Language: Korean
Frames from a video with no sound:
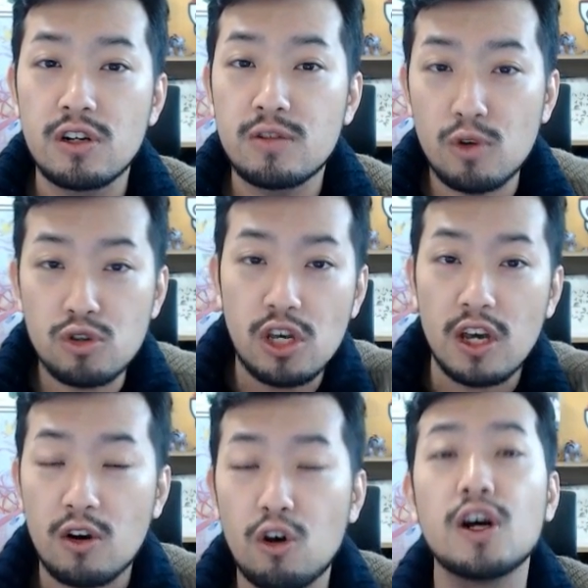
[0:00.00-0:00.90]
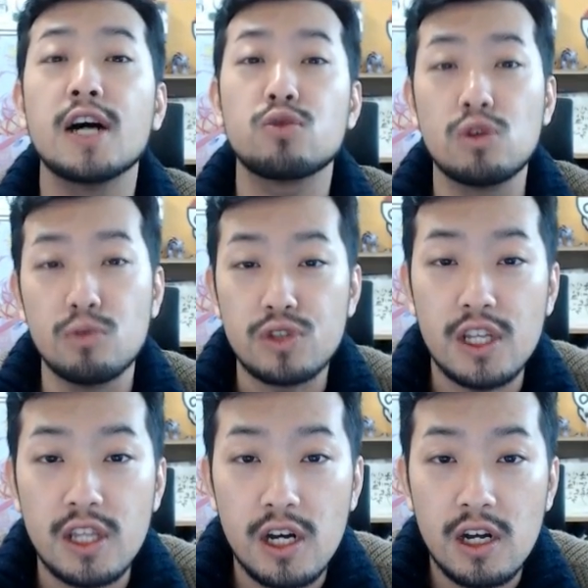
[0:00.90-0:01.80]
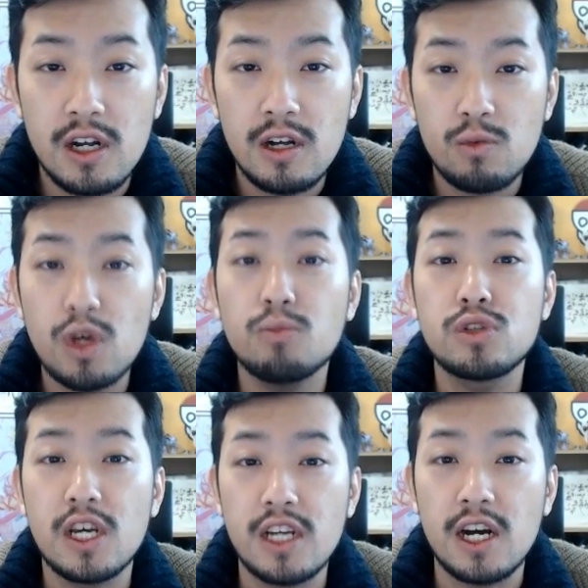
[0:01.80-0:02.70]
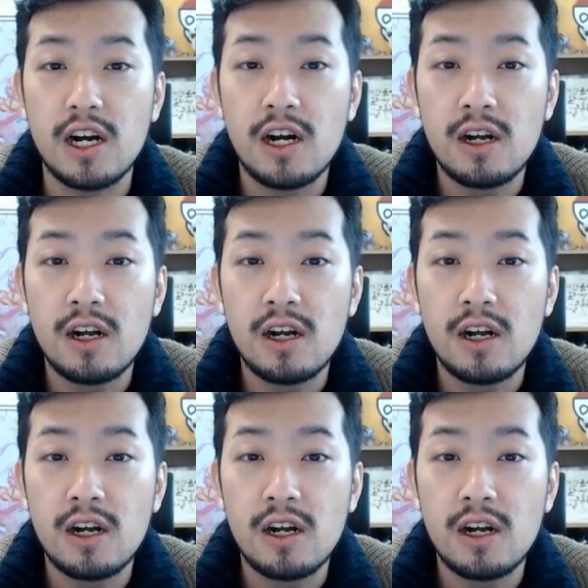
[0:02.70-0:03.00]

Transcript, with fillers: 그럼 어떻게? 건강한 똥을 못 산다. 왜 못 사냐?